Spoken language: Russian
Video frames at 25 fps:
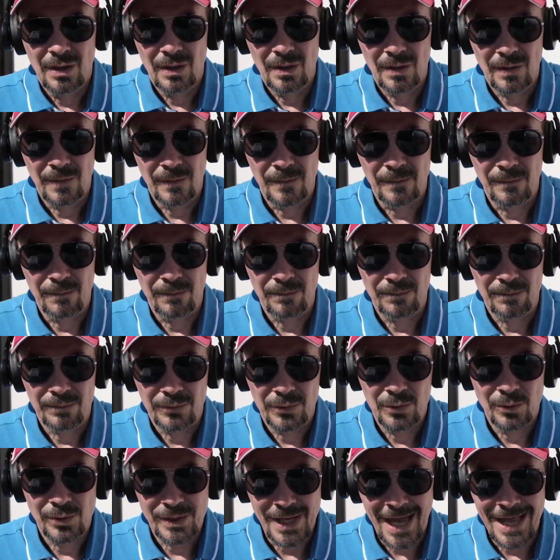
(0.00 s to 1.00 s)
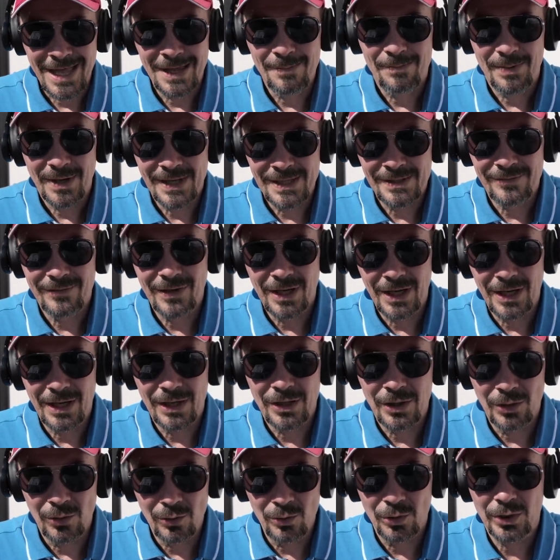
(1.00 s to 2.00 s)
э, то есть они произвели
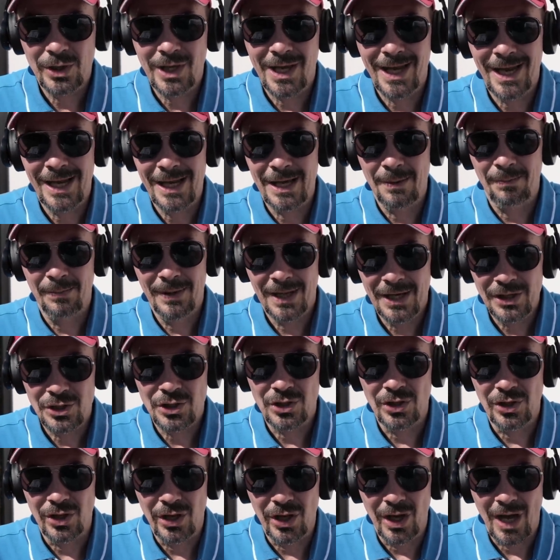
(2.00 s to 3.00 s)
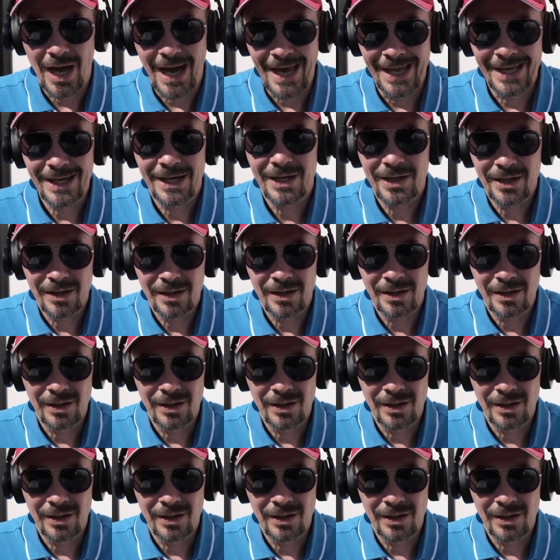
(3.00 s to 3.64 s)
эти лодки, они оплаченные, а их